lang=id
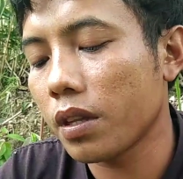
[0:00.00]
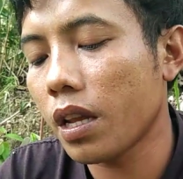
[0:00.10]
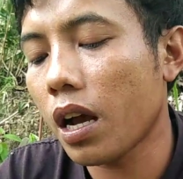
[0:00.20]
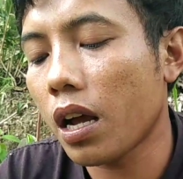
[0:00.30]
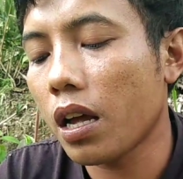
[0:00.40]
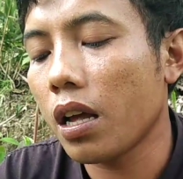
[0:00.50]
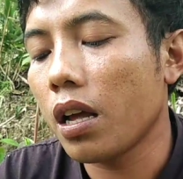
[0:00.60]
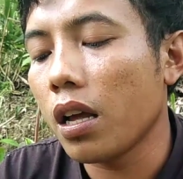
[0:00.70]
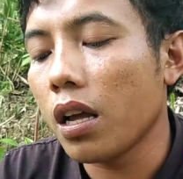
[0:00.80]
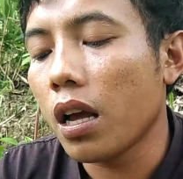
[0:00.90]
Nah,
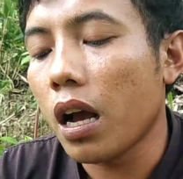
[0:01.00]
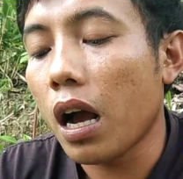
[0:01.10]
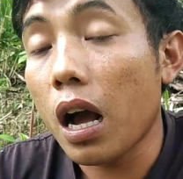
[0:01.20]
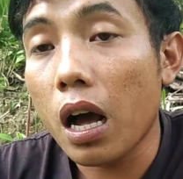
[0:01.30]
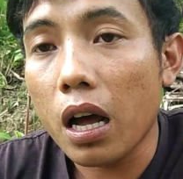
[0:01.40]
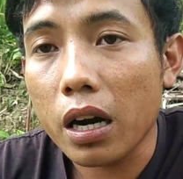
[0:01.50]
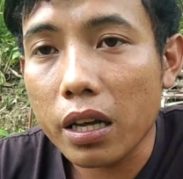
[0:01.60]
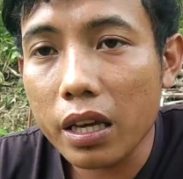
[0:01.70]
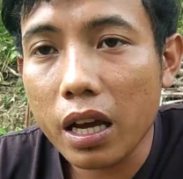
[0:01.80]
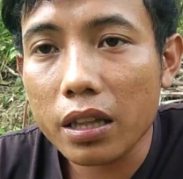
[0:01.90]

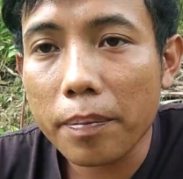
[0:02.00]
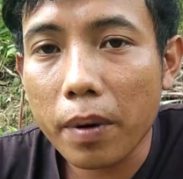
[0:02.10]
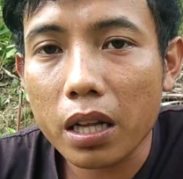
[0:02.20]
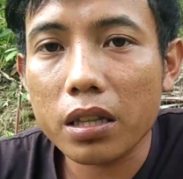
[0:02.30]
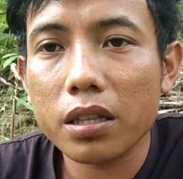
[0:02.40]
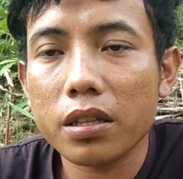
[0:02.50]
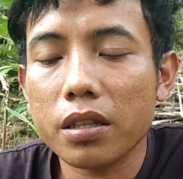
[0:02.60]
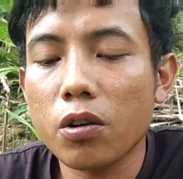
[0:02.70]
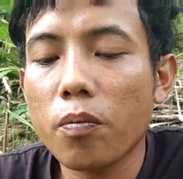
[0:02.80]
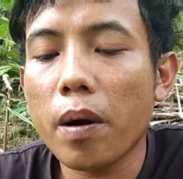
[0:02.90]
hari yang tepat
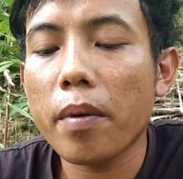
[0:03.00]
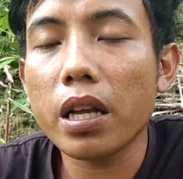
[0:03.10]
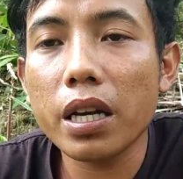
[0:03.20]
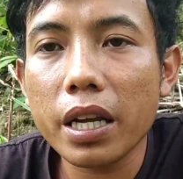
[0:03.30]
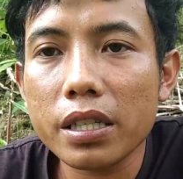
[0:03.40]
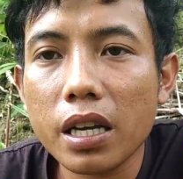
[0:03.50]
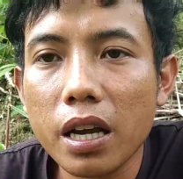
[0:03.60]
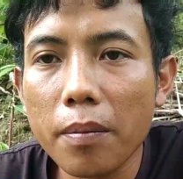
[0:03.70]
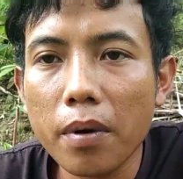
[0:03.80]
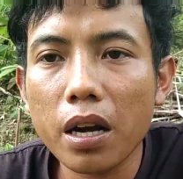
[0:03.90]
umpamanya nih
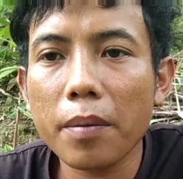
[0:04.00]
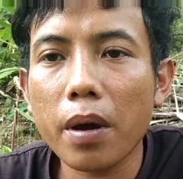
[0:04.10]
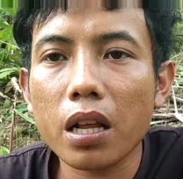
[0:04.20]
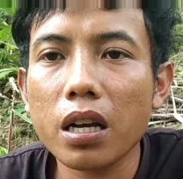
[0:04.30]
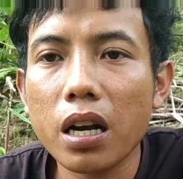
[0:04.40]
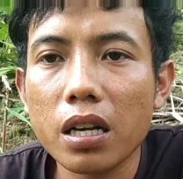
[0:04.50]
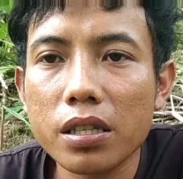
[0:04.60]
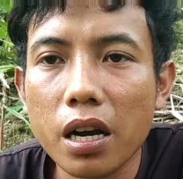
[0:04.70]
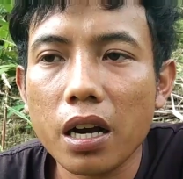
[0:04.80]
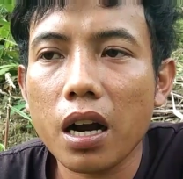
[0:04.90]
saya mengibaratkan
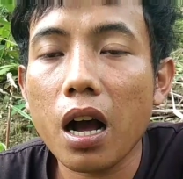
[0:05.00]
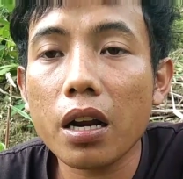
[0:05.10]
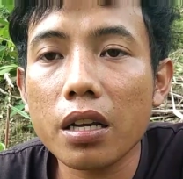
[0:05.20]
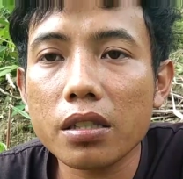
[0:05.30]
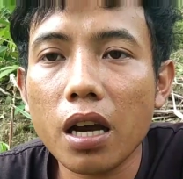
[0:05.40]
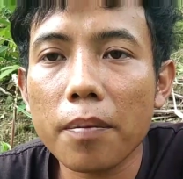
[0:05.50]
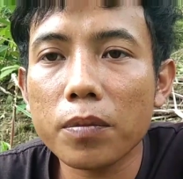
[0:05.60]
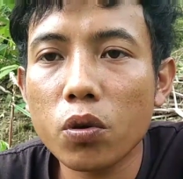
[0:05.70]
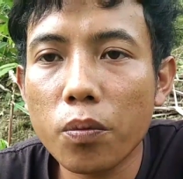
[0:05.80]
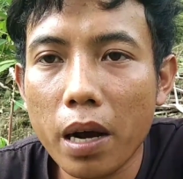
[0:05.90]
aja hari
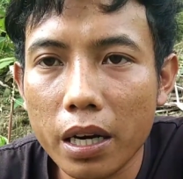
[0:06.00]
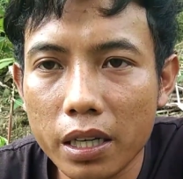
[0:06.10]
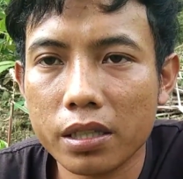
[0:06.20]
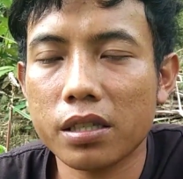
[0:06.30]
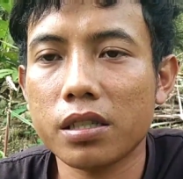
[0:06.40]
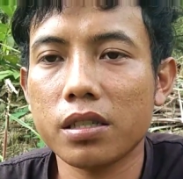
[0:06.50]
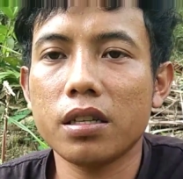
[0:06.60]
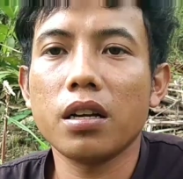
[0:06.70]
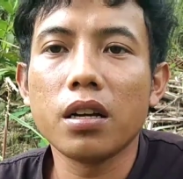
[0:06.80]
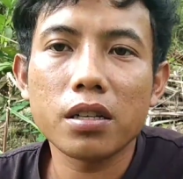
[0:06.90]
Sabtu manis.
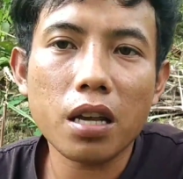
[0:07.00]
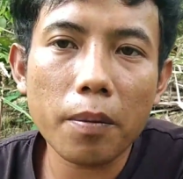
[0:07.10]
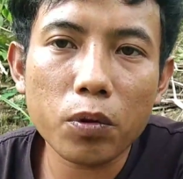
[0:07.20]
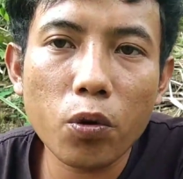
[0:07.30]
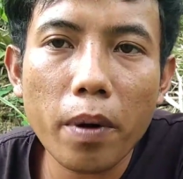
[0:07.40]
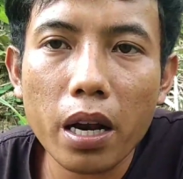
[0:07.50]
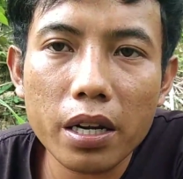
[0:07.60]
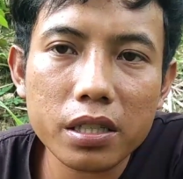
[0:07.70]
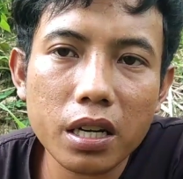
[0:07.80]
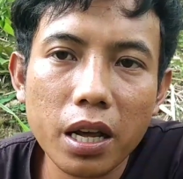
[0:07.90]
Sabtu
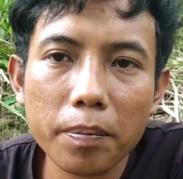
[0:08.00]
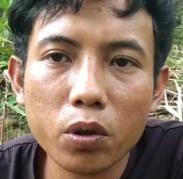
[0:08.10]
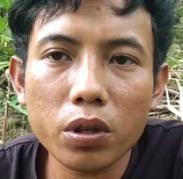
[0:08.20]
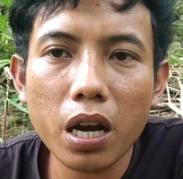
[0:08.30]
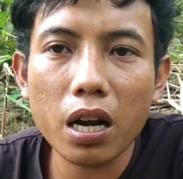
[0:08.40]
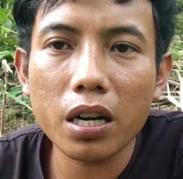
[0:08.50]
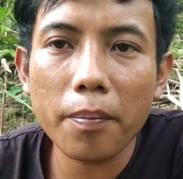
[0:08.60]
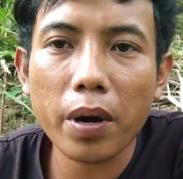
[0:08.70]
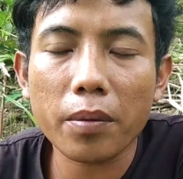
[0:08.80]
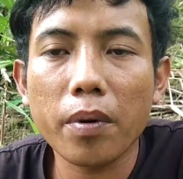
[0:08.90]
manis Neptunya ada
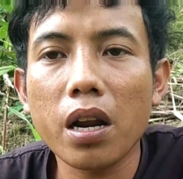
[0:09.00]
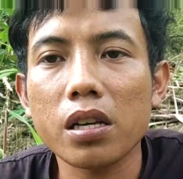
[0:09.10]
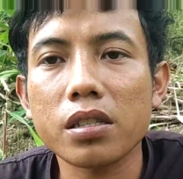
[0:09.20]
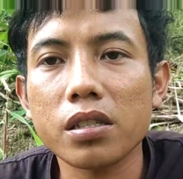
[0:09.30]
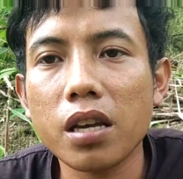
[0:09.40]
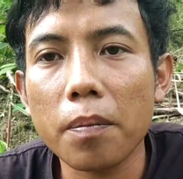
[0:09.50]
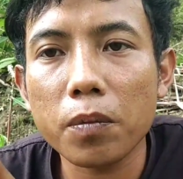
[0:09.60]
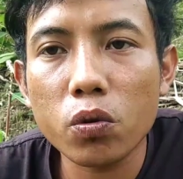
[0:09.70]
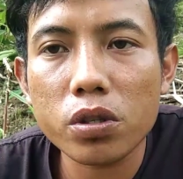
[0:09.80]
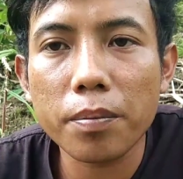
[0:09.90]
14.
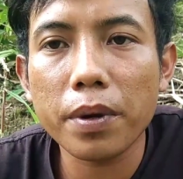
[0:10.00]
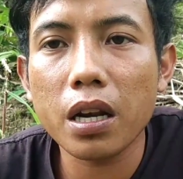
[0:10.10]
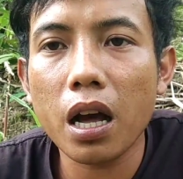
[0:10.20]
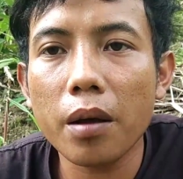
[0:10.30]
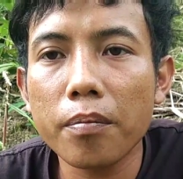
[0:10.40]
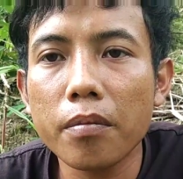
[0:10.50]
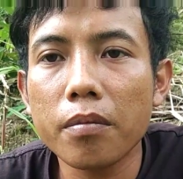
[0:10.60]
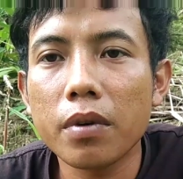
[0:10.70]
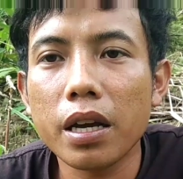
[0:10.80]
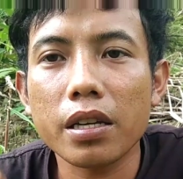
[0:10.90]
Sabtu 9
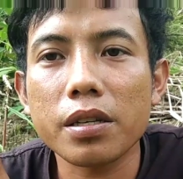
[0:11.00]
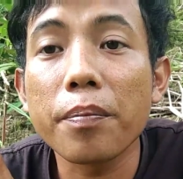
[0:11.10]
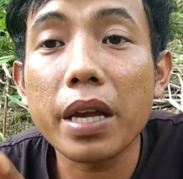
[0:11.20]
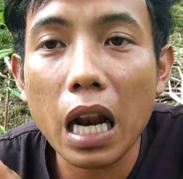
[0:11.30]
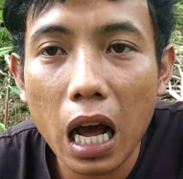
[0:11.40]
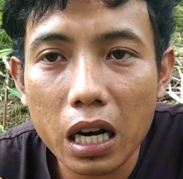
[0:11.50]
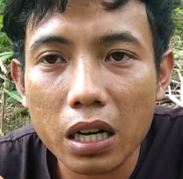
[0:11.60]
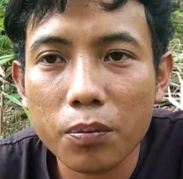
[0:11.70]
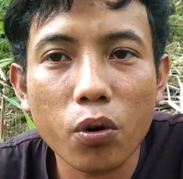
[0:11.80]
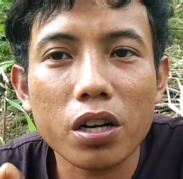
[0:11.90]
eh
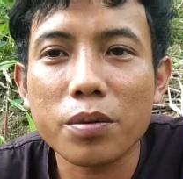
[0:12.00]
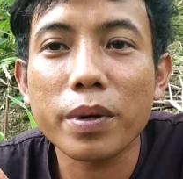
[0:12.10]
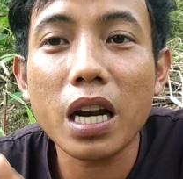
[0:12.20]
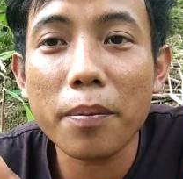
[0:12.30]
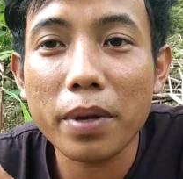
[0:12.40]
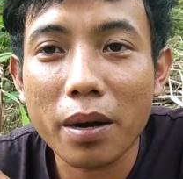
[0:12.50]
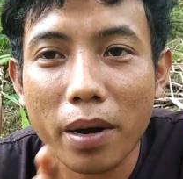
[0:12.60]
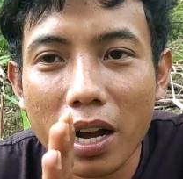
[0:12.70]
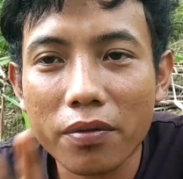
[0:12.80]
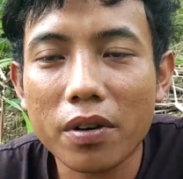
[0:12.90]
9 bukan 9 ya
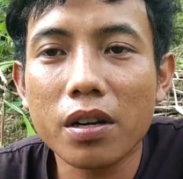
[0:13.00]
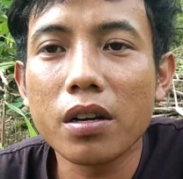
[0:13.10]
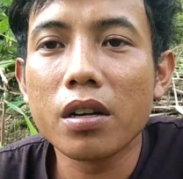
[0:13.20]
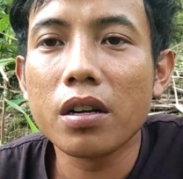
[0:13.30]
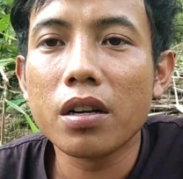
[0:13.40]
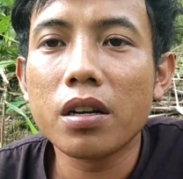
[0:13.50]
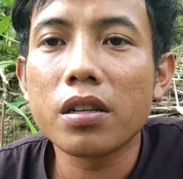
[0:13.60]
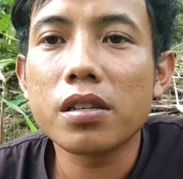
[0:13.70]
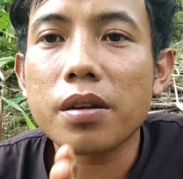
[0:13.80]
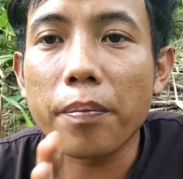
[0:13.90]
maaf.
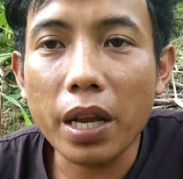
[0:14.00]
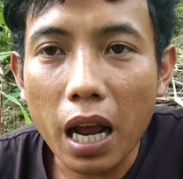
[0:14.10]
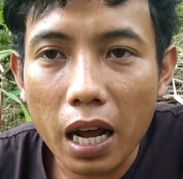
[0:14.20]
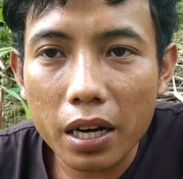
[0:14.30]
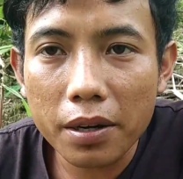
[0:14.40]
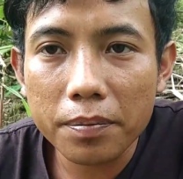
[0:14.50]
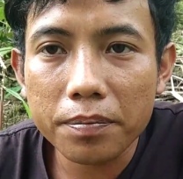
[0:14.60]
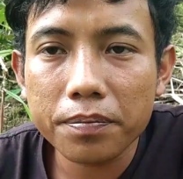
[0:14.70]
9